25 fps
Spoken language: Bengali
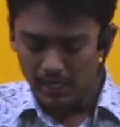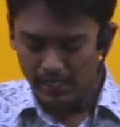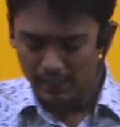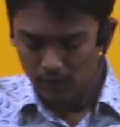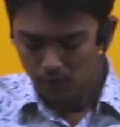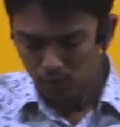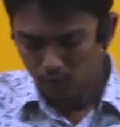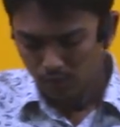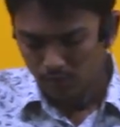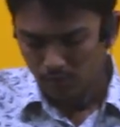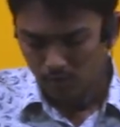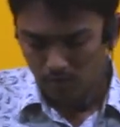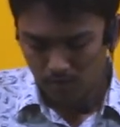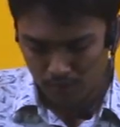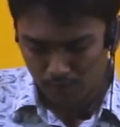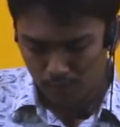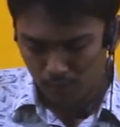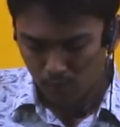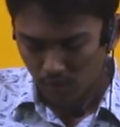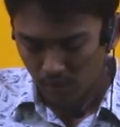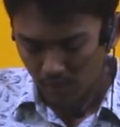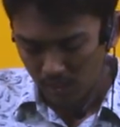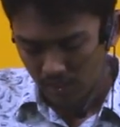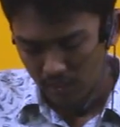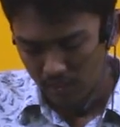এটার উপরে অনেক
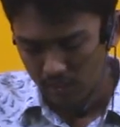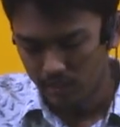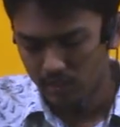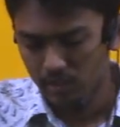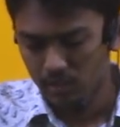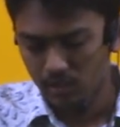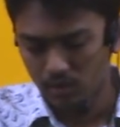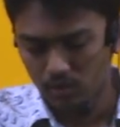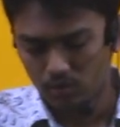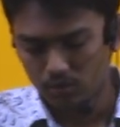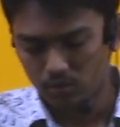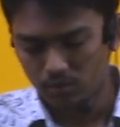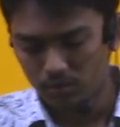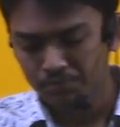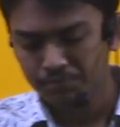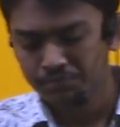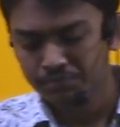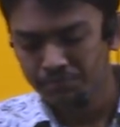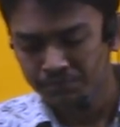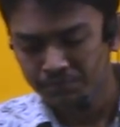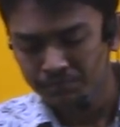পরীক্ষা নিরীক্ষা হইতো